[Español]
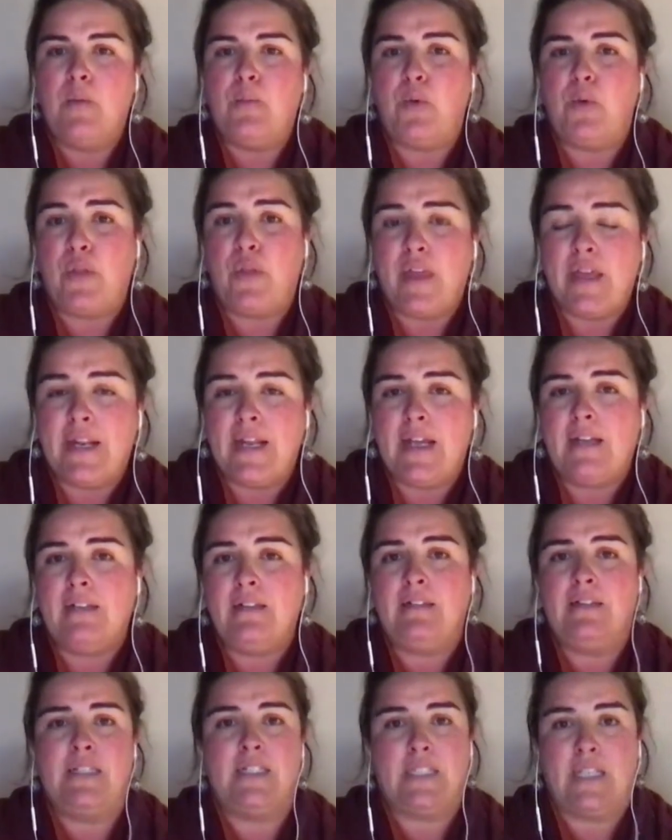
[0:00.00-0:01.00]

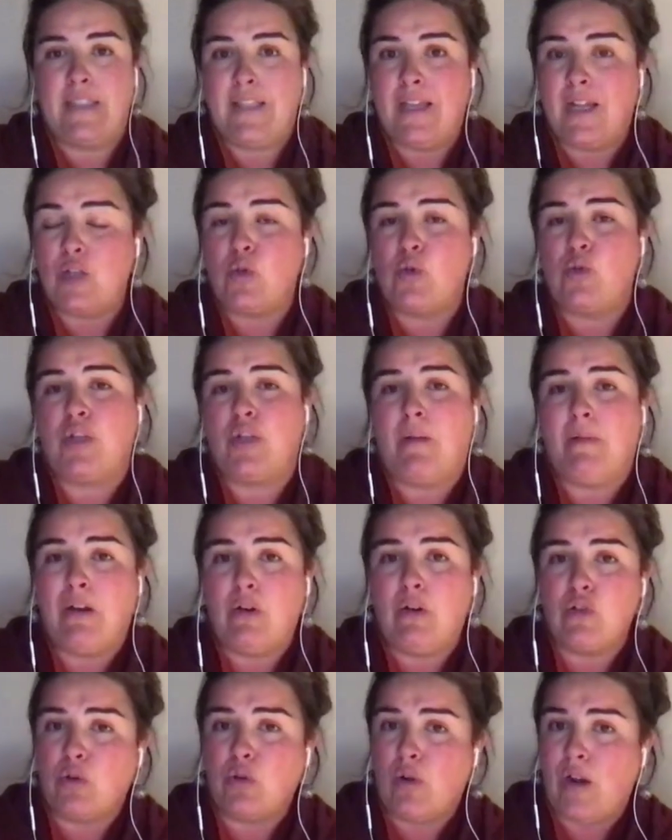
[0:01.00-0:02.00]
pudieran diseñar sus
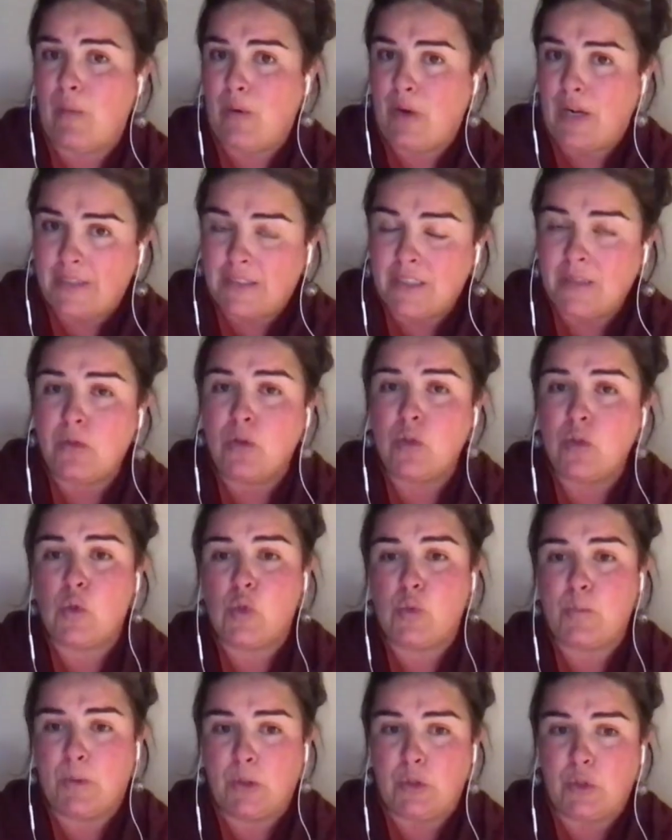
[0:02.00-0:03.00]
trabajos colaborativos,
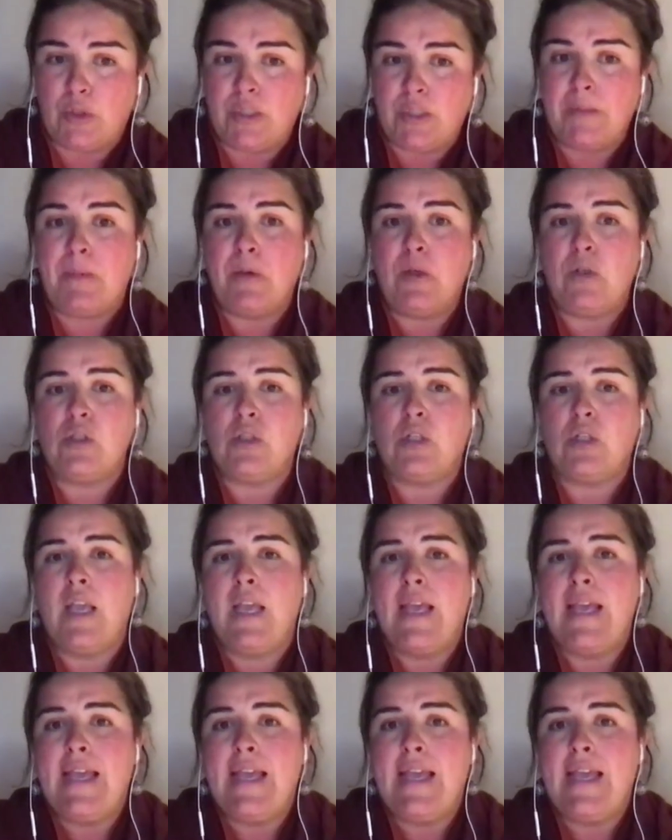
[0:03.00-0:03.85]
sus prototipos